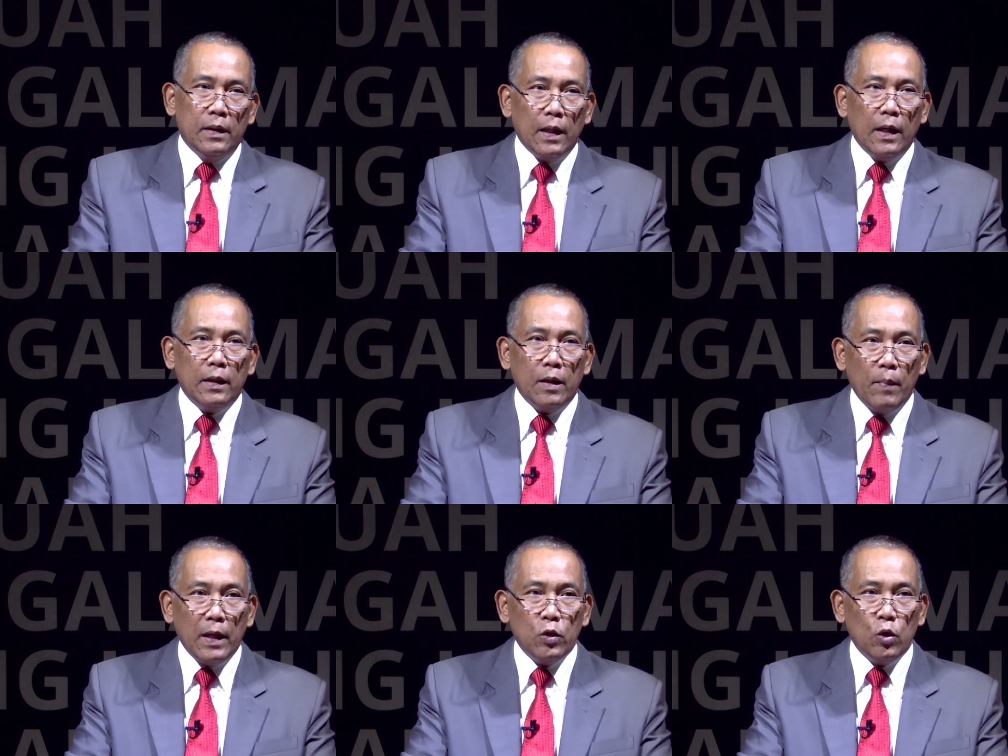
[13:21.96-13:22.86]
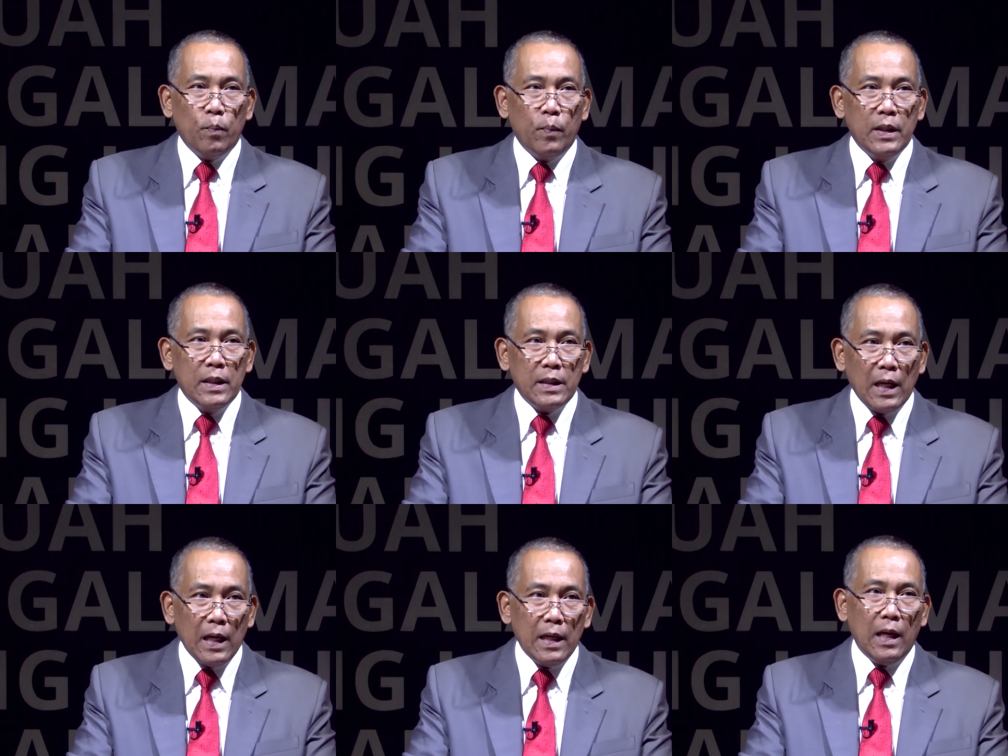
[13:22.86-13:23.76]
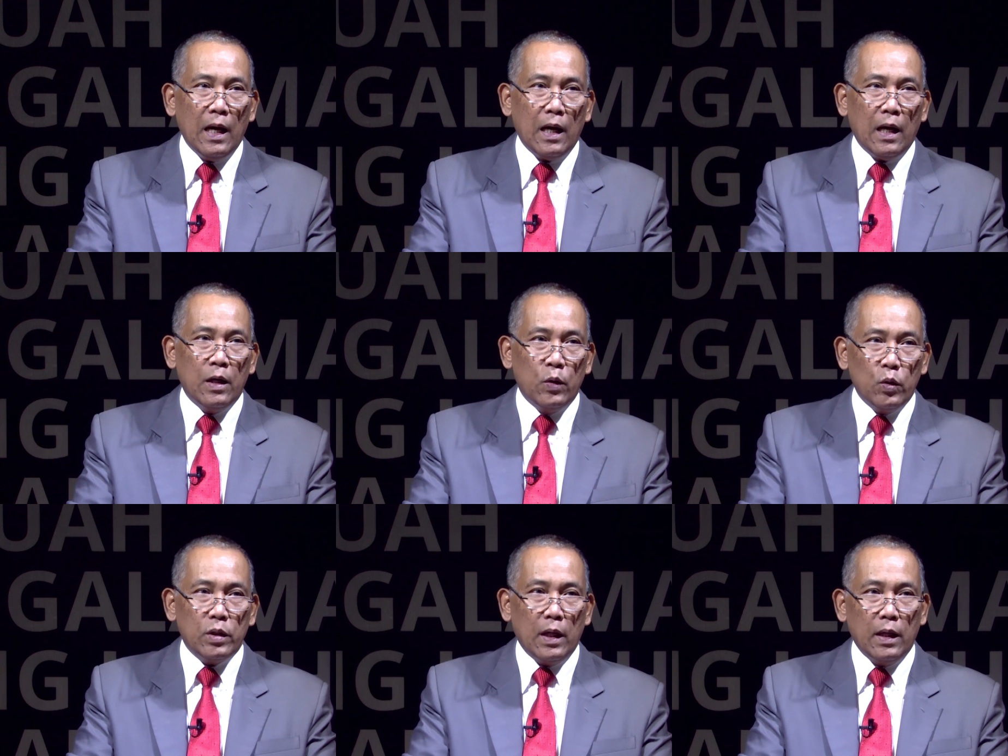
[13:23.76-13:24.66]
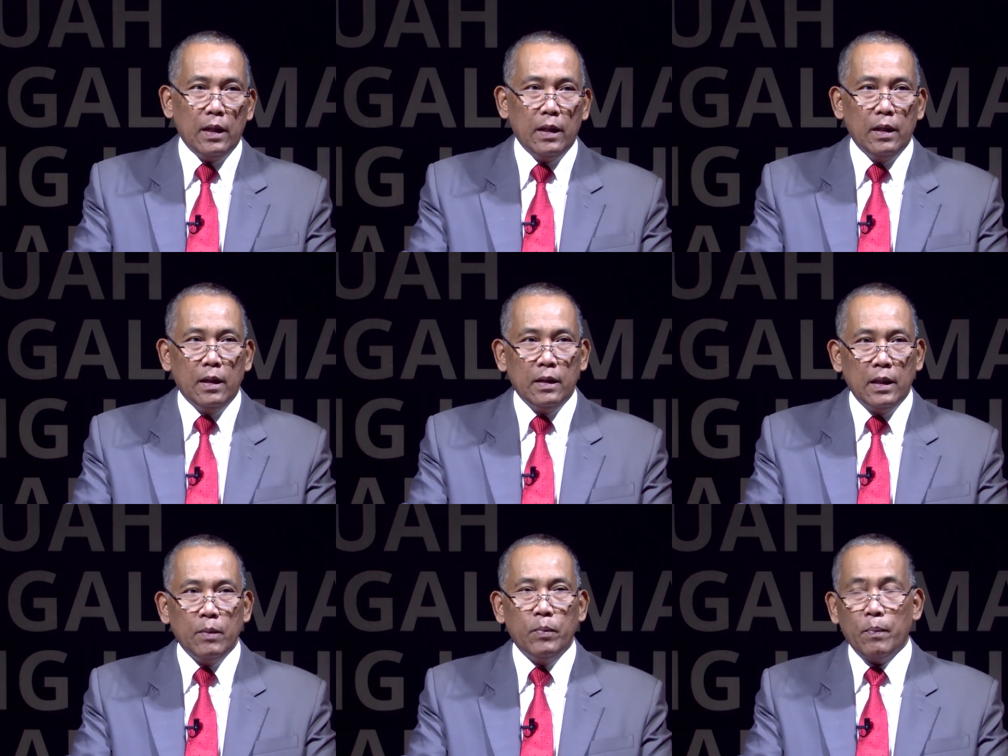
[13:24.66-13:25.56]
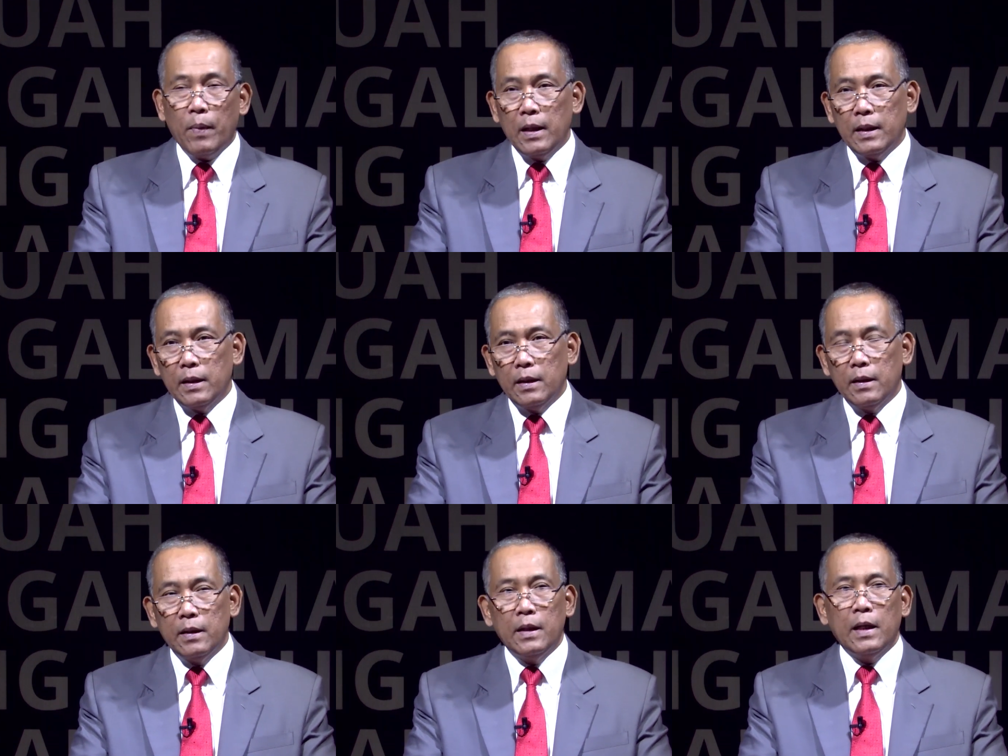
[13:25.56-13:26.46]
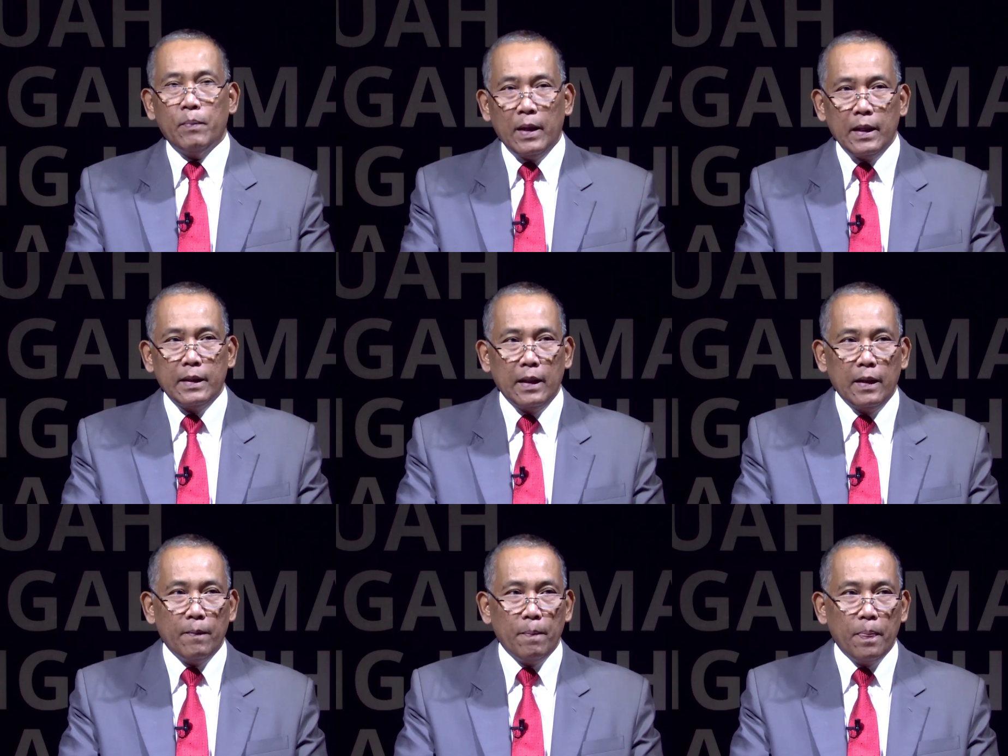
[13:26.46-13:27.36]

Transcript: di sana termasuk penyesalan akan dosa dan berpaling daripadanya.